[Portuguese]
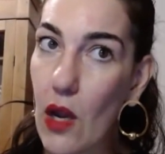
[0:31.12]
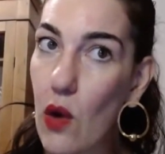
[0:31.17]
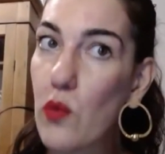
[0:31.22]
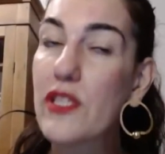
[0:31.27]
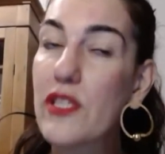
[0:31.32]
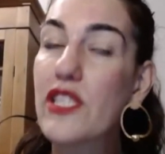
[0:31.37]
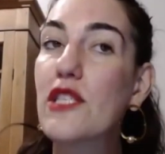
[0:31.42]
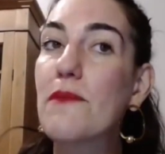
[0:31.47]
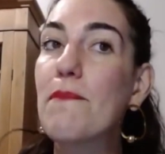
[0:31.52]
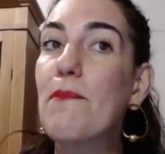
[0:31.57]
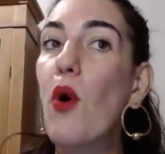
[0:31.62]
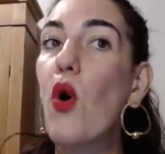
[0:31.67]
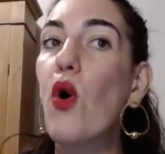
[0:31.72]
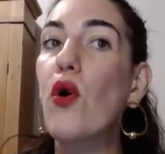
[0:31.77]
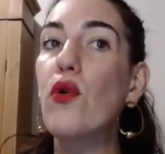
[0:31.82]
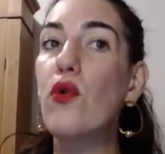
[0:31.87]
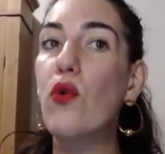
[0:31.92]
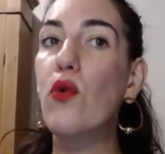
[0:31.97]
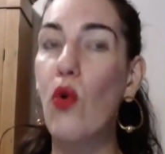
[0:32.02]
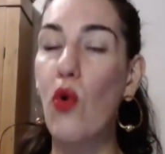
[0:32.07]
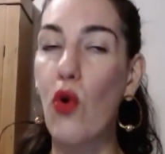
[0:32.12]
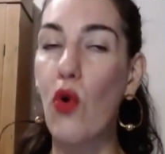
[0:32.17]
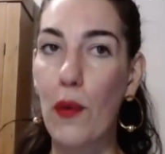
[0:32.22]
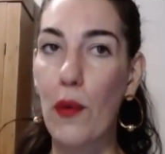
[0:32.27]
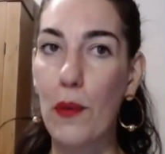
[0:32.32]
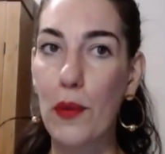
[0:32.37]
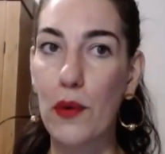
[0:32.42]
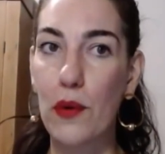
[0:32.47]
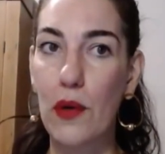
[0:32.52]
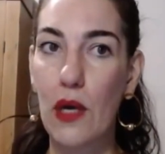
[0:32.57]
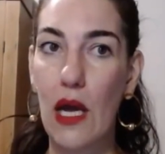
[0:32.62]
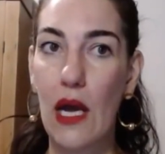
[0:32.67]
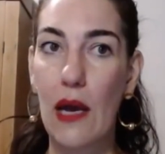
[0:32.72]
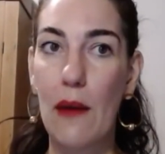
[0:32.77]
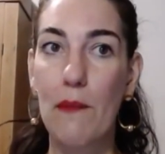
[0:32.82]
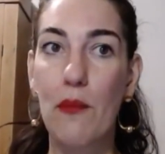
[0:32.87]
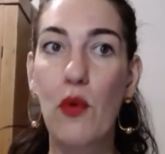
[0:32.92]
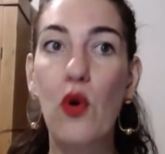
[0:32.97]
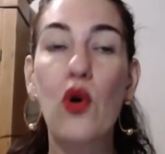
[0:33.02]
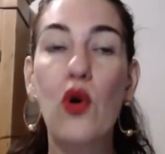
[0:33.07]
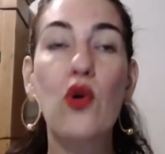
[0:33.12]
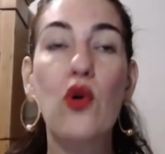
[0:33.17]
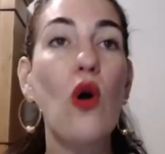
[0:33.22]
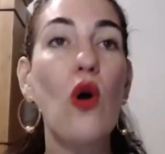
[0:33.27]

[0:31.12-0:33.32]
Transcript: O expor o corpo. Por